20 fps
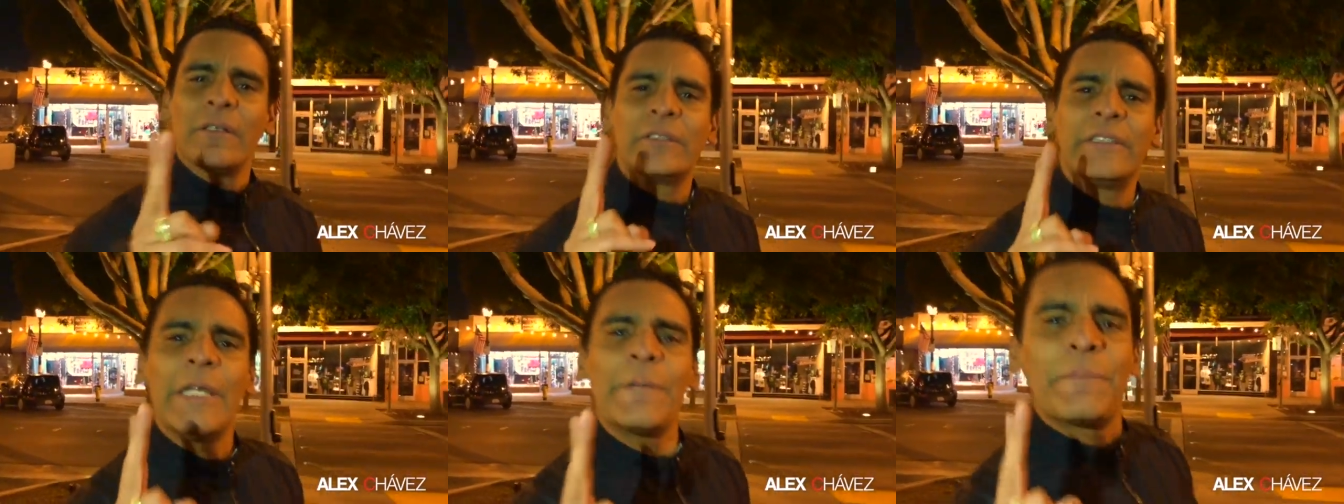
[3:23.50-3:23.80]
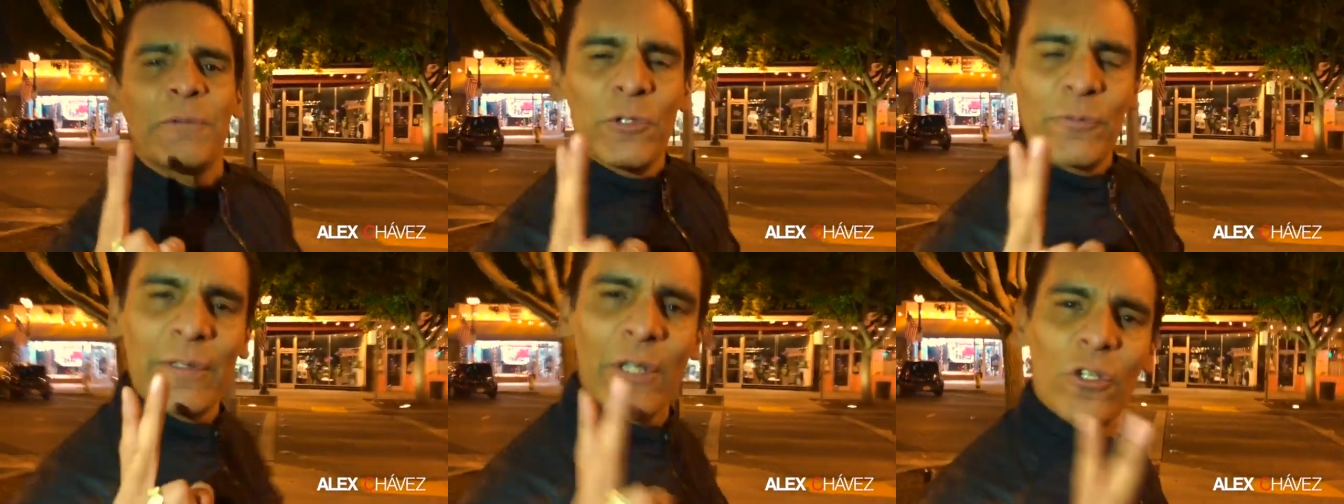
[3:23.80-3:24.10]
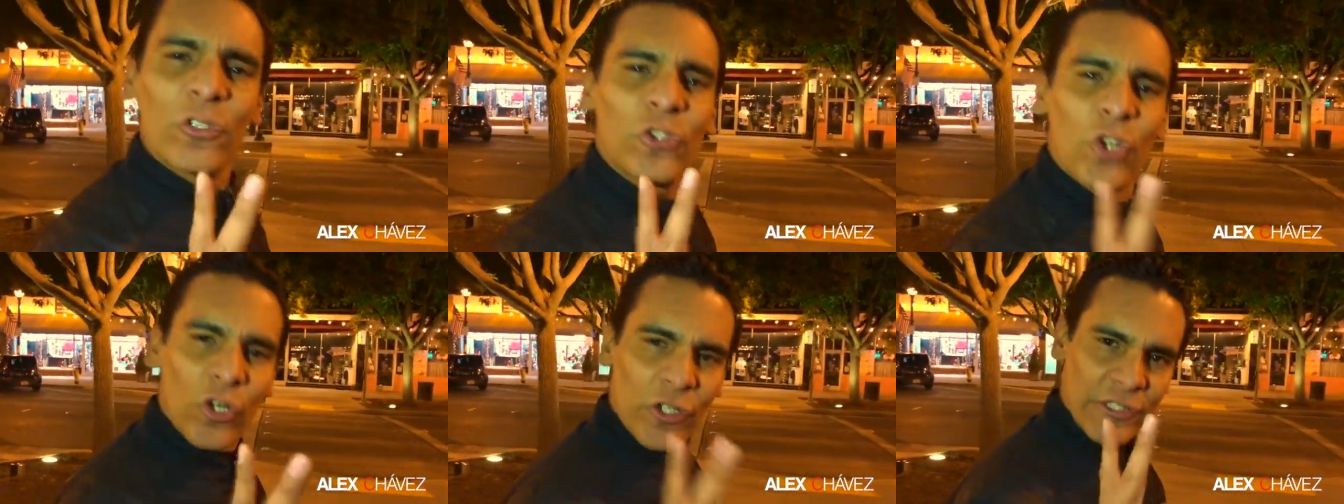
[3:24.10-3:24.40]
Tip
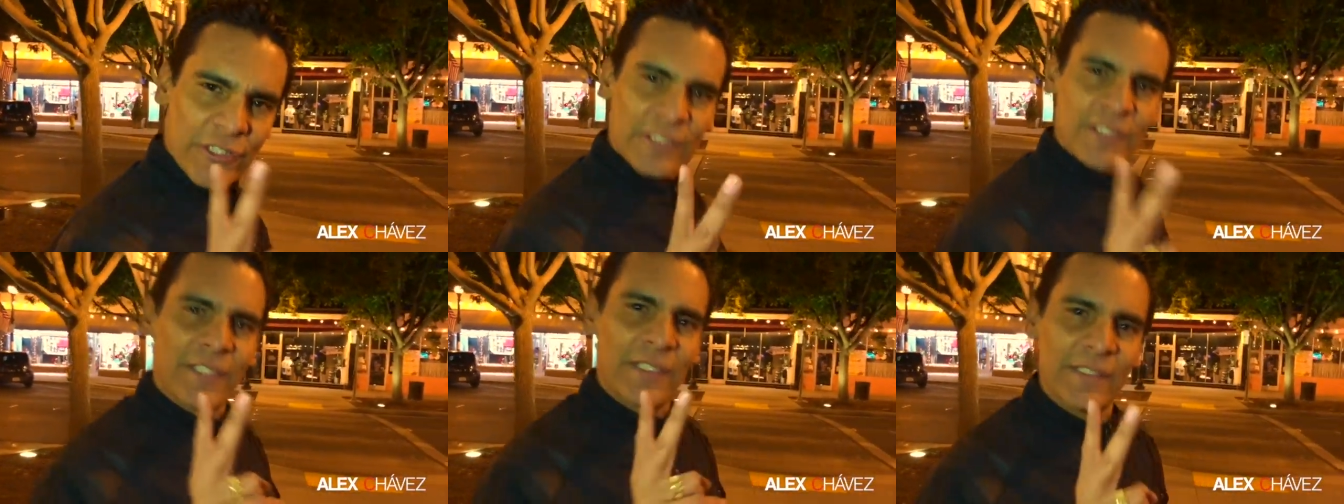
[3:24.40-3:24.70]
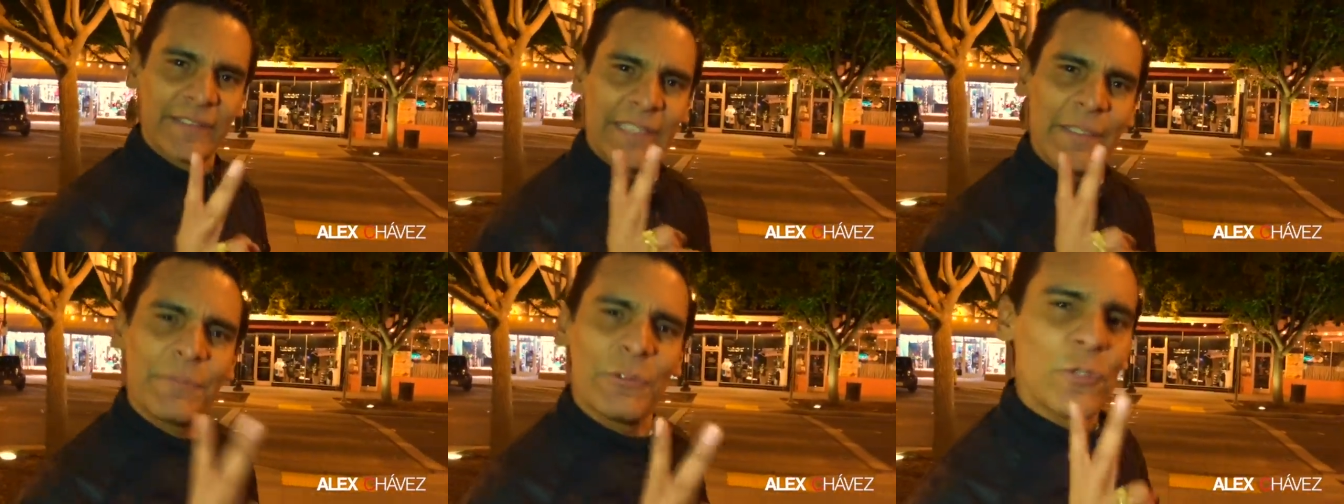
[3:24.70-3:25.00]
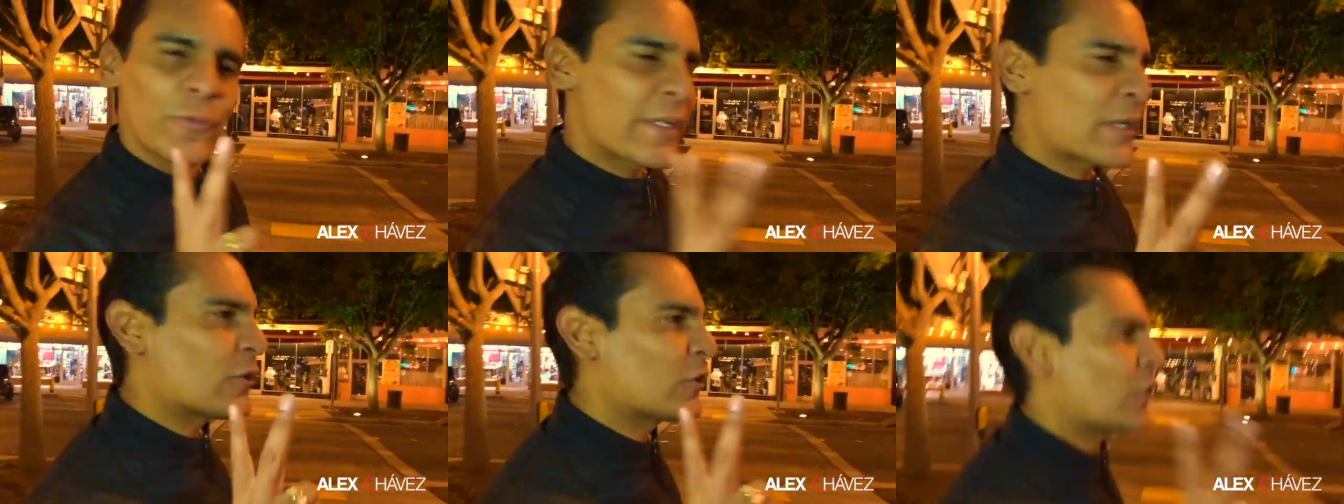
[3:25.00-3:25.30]
número dos. Tip
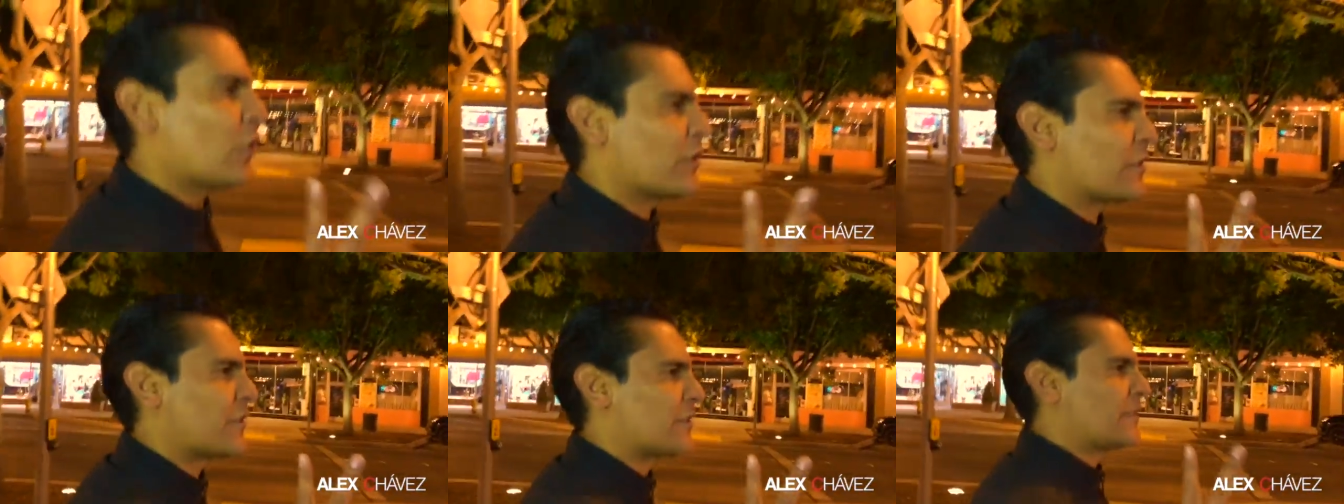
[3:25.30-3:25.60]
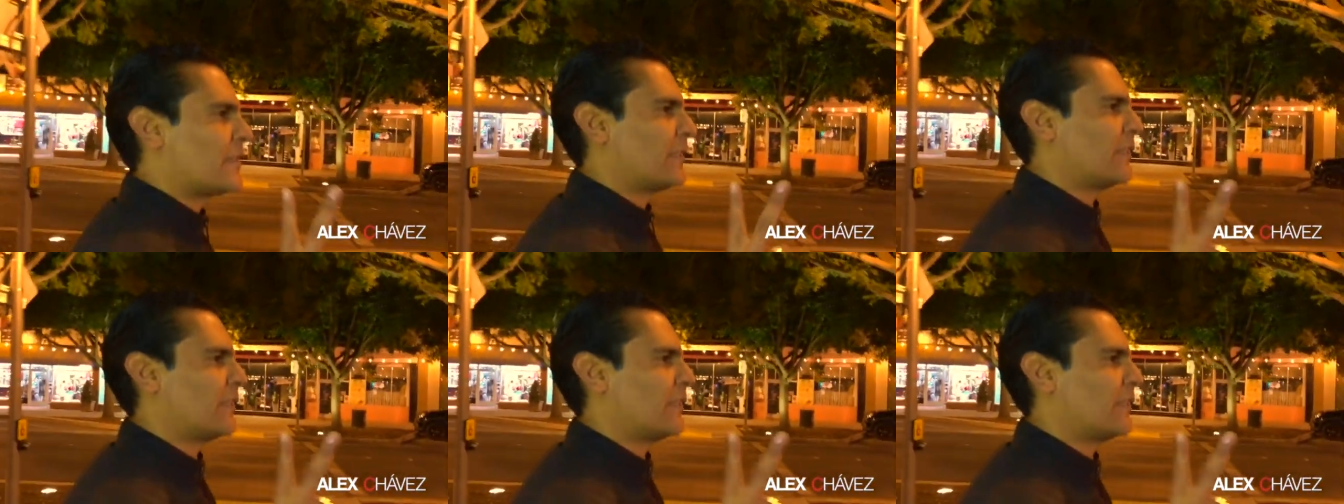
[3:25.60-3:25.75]
número dos.